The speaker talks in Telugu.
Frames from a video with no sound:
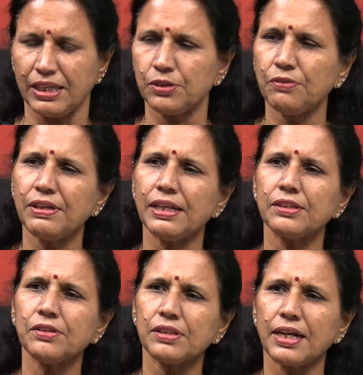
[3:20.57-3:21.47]
ఏదో
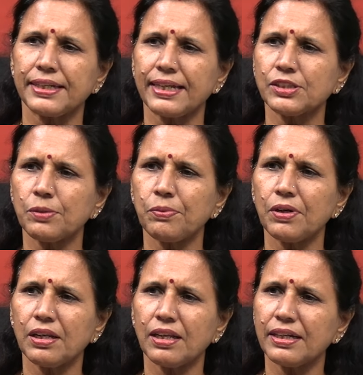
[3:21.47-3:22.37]
వీళ్ళందరూ తాటాక్
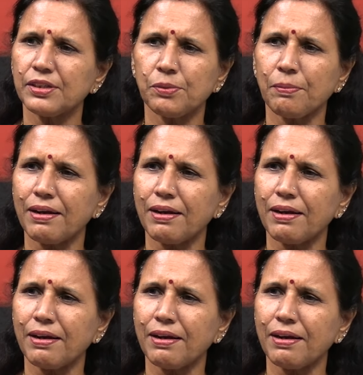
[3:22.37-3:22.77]
చప్పుళ్ళలాగా ఏదో